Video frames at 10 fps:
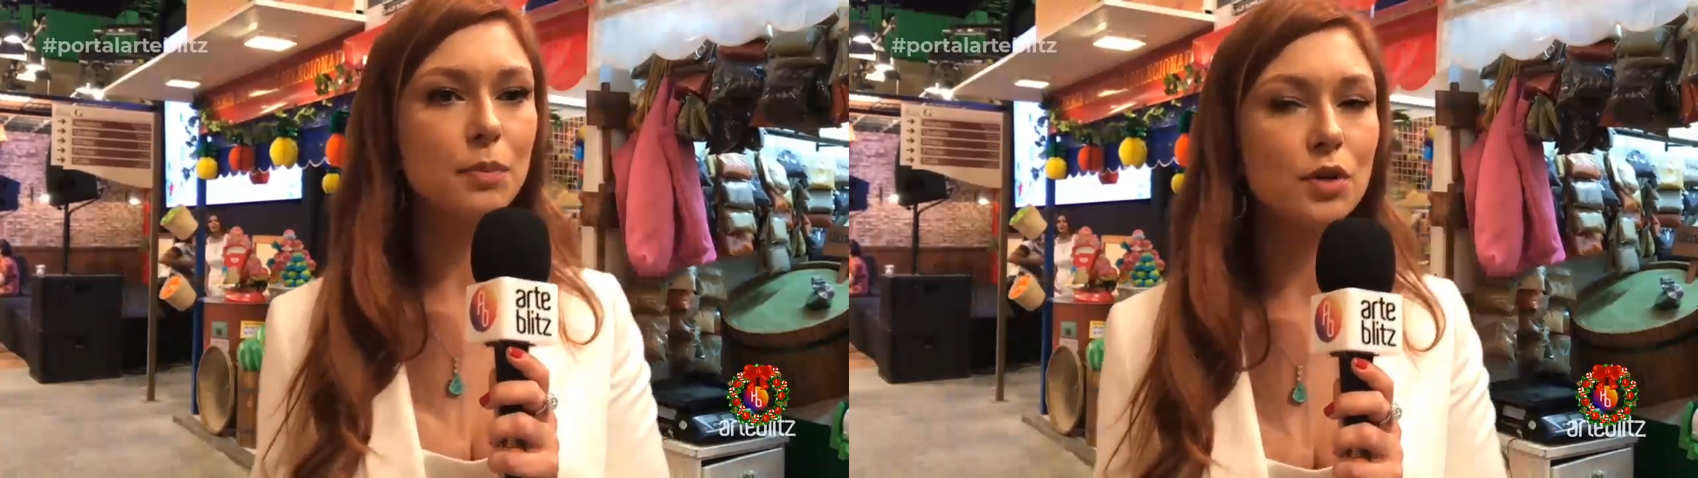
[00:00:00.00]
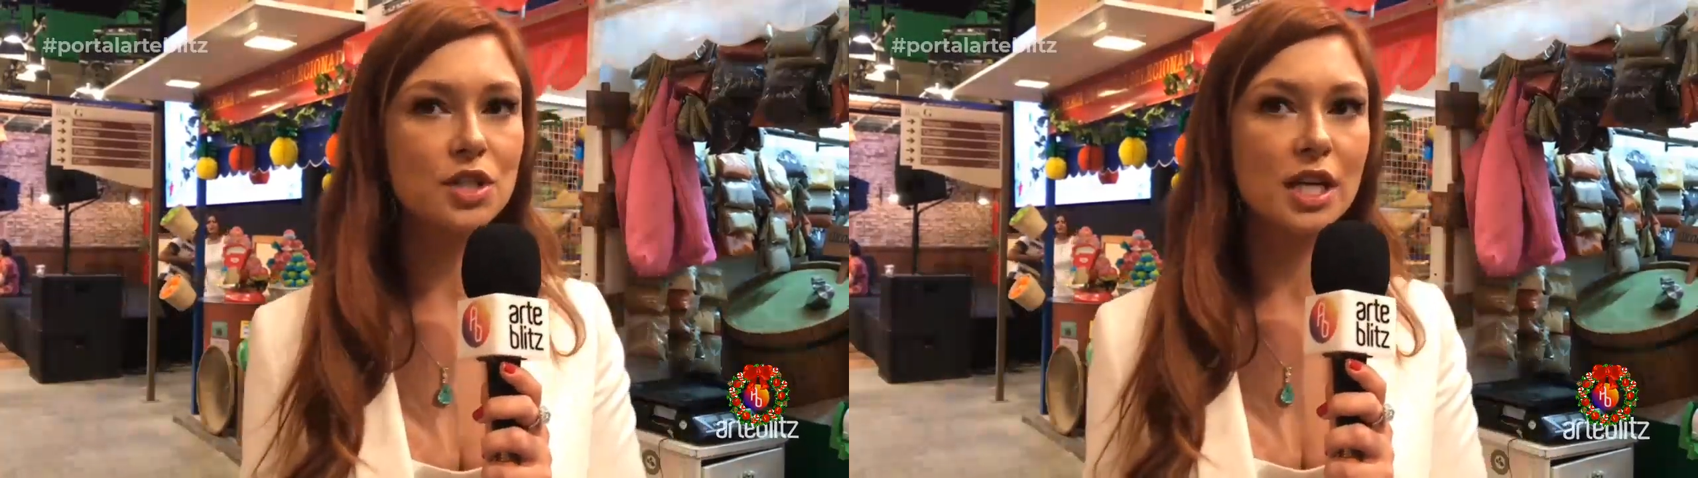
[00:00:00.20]

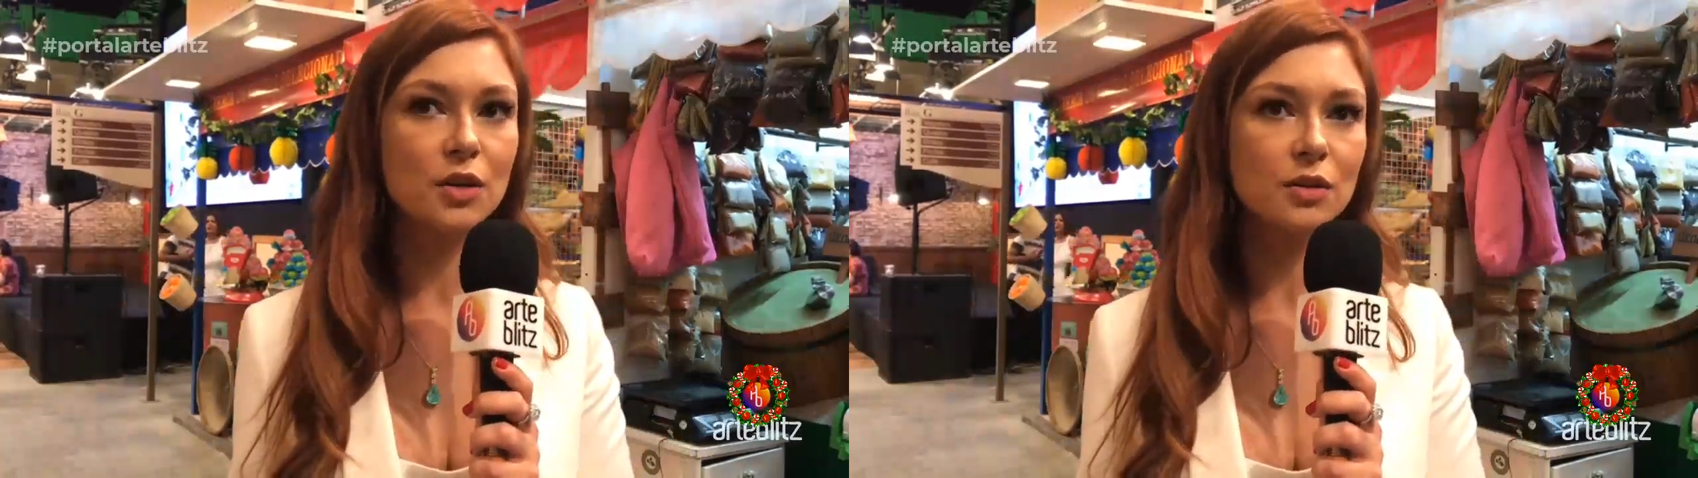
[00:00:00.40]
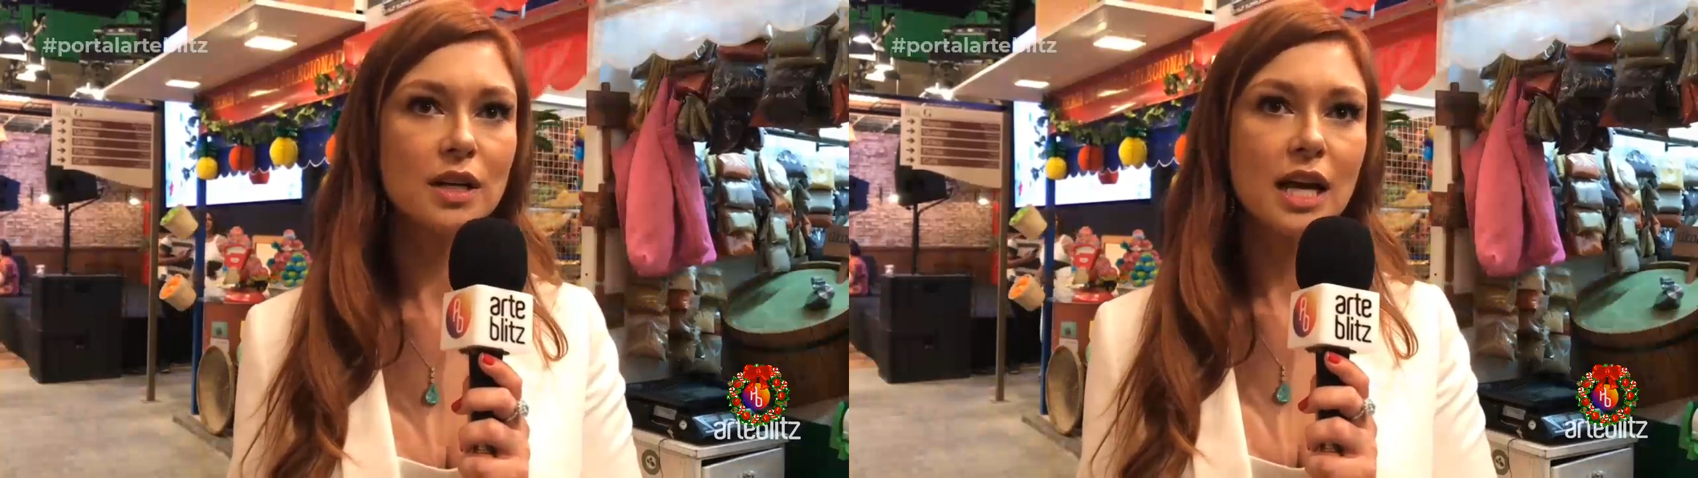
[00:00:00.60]
Poxa,
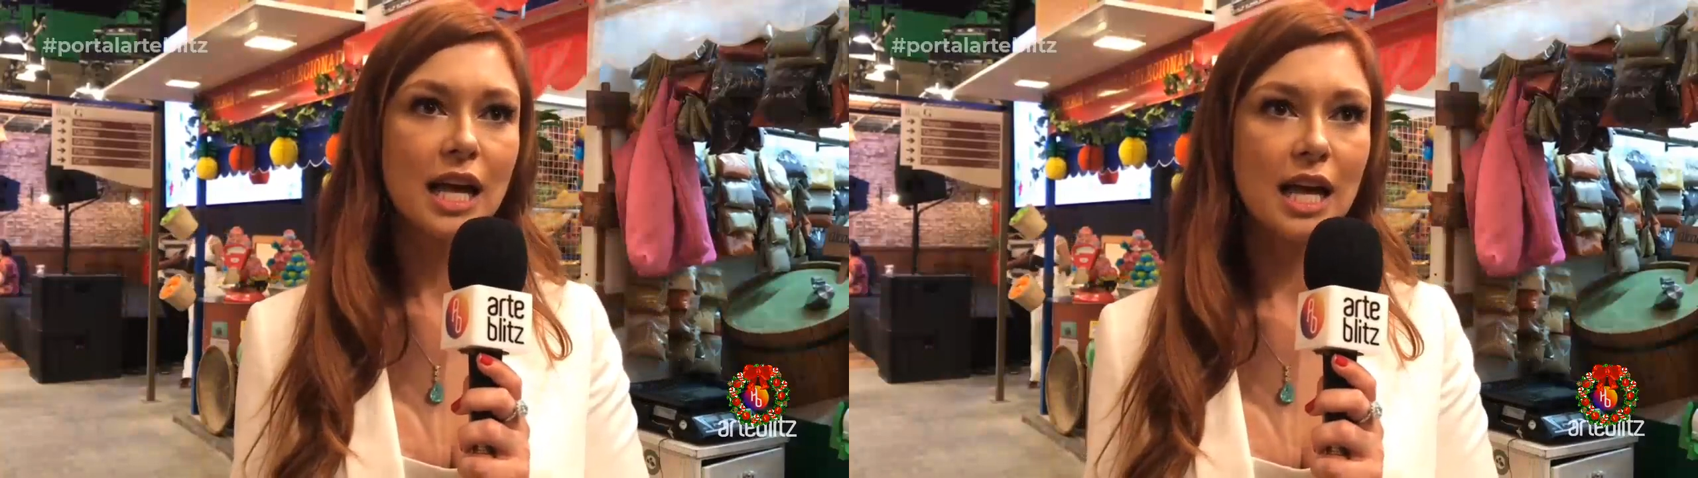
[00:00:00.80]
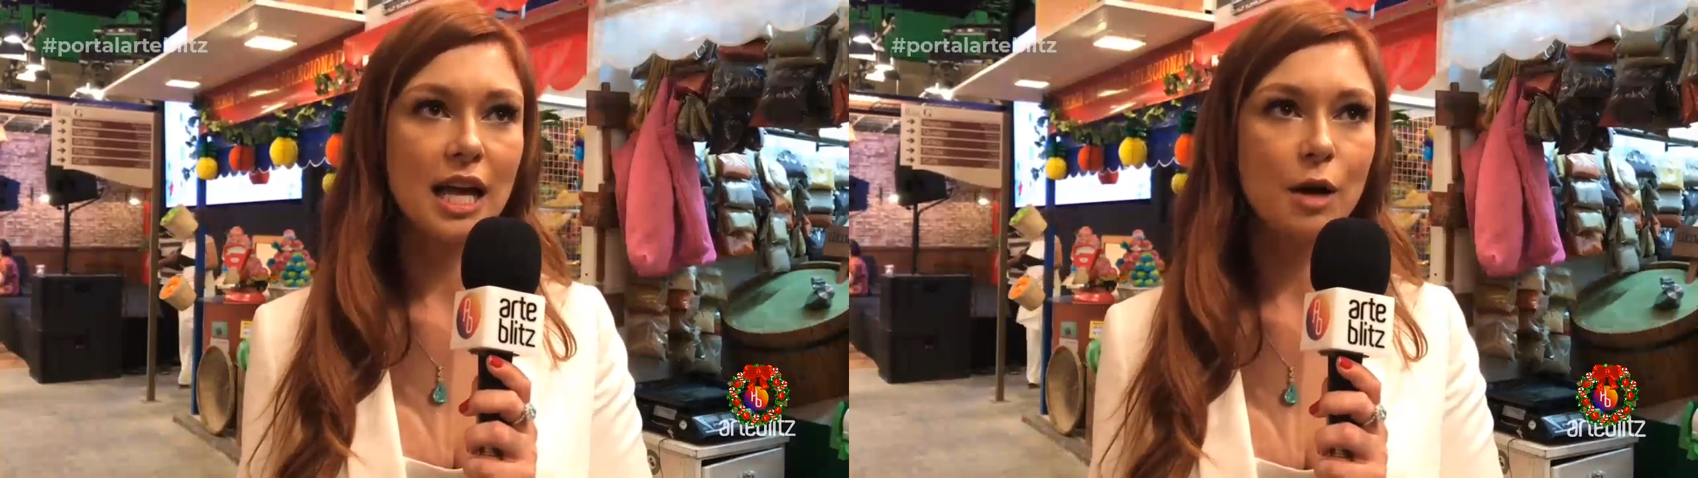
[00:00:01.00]
eu
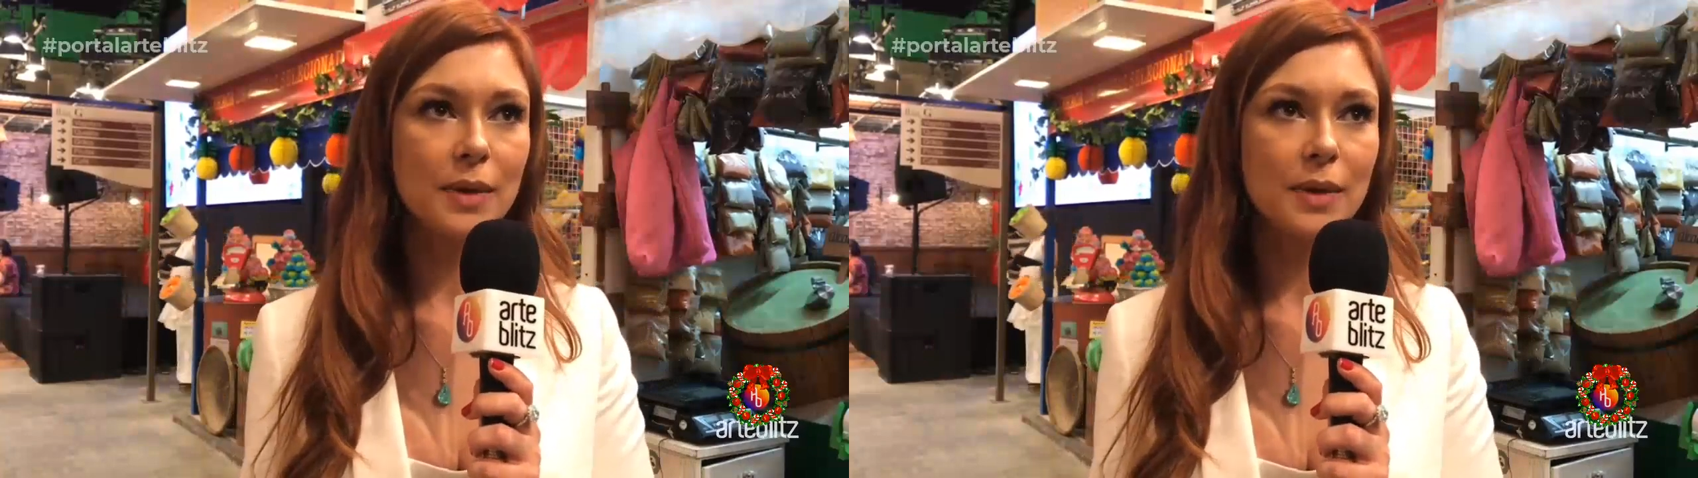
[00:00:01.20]
é, é,